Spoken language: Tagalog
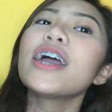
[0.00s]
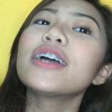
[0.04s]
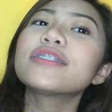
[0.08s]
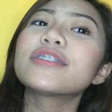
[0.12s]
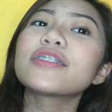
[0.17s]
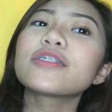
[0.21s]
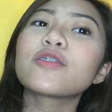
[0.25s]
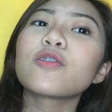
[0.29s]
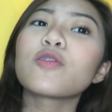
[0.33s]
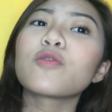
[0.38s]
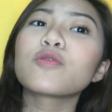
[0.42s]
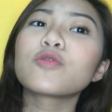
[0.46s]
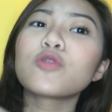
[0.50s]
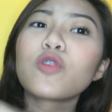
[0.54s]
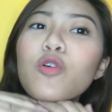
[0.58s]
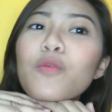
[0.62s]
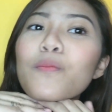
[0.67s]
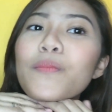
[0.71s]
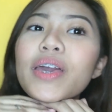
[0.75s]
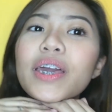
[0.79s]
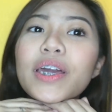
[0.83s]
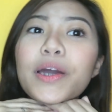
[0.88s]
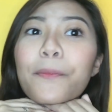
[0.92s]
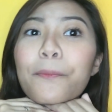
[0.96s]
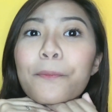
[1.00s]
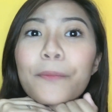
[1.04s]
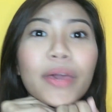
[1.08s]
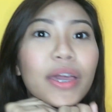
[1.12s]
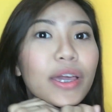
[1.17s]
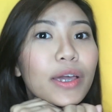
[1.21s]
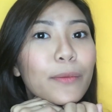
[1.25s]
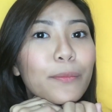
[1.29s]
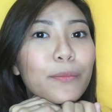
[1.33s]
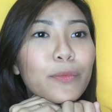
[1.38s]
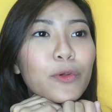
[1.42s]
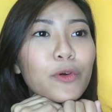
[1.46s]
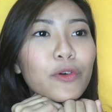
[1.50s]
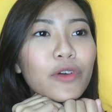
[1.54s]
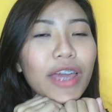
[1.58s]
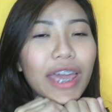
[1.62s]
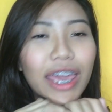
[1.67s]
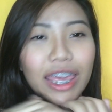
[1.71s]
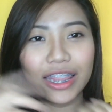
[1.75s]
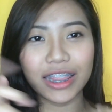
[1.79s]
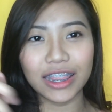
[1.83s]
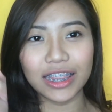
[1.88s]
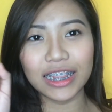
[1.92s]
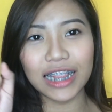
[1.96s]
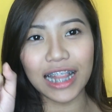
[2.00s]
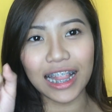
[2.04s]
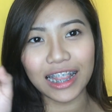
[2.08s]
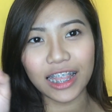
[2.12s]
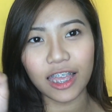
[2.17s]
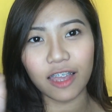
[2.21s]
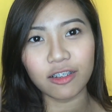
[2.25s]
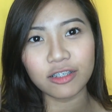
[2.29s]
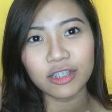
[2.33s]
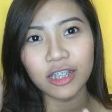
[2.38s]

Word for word: is itong no makeup makeup look and lalagay